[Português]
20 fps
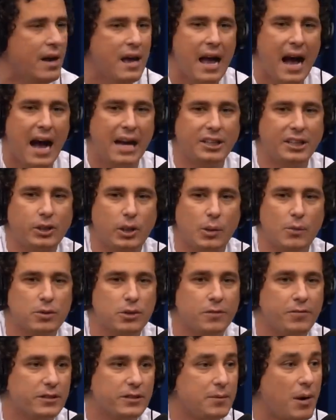A gente começou a
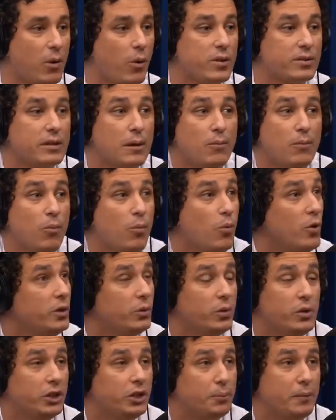fazer uma coisa
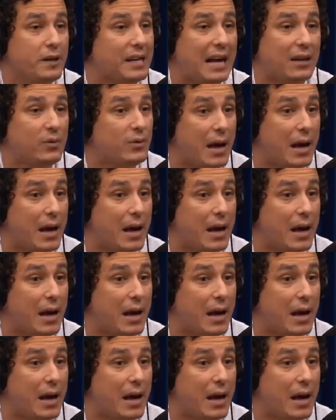muito inspirada no